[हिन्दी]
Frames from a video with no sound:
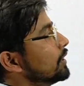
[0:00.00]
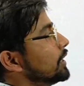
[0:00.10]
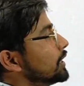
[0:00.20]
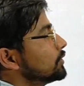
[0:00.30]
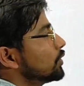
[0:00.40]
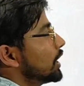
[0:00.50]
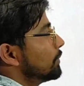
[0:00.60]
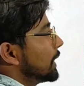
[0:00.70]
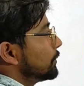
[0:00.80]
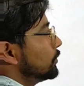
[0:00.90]
ठीक है तो
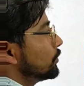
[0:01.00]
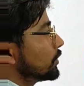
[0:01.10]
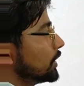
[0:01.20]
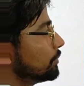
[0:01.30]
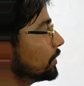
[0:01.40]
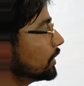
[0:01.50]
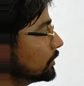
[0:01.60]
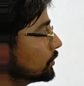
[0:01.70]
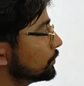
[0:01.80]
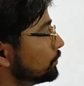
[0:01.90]
अब आप लोगों
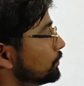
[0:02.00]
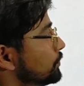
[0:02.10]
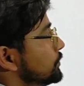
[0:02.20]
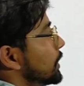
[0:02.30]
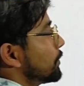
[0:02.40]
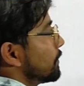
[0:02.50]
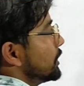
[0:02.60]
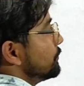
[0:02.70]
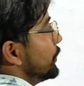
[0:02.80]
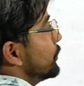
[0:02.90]
के जो चैप्टर
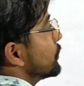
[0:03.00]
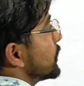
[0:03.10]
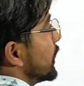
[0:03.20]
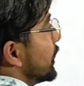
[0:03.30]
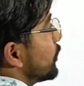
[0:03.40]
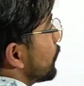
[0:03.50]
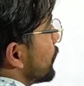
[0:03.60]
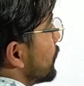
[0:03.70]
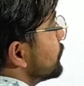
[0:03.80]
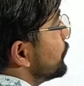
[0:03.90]
वाइज वीडियोज़ हैं
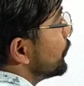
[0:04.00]
टॉपिक वाइज